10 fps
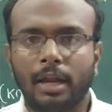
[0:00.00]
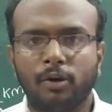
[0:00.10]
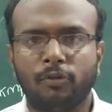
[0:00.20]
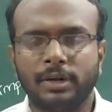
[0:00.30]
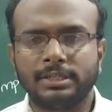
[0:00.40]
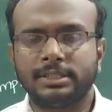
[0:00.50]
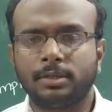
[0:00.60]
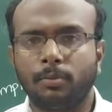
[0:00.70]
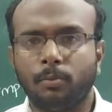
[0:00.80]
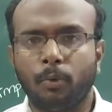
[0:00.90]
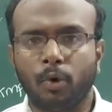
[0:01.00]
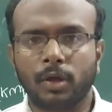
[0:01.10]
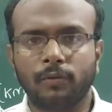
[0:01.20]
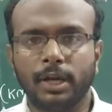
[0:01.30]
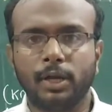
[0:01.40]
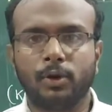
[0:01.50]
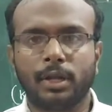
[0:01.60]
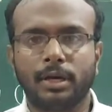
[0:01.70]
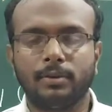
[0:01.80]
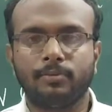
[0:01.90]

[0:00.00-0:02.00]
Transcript: ஹலோ ஃப்ரெண்ட்ஸ் போன வீடியோவில்